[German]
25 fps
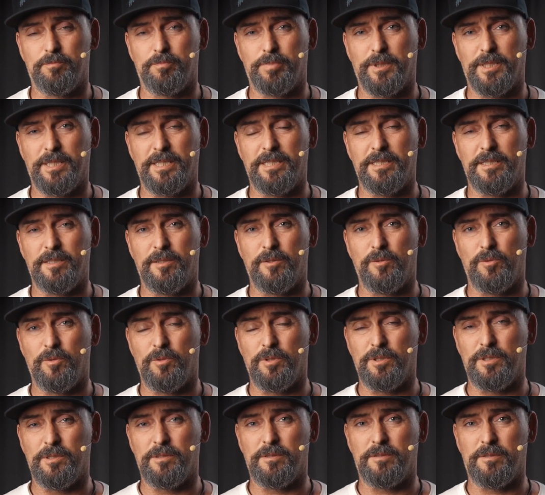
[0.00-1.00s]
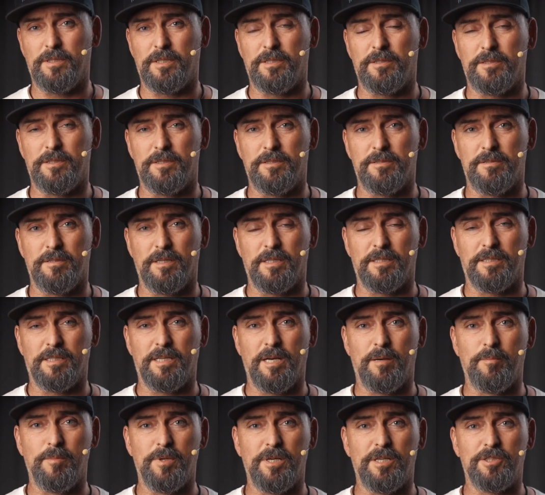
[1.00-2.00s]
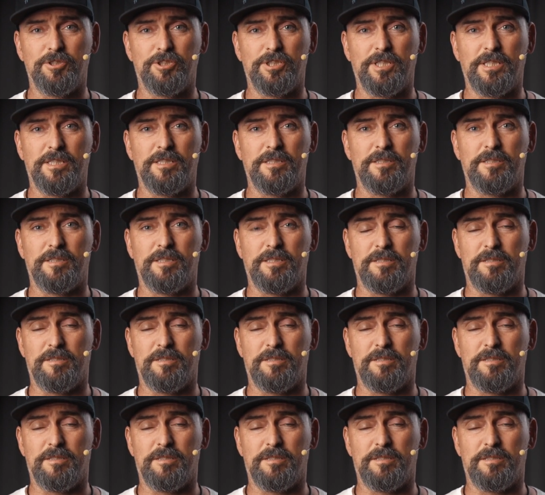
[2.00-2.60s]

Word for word: bringen und den in seine Kamera stecken.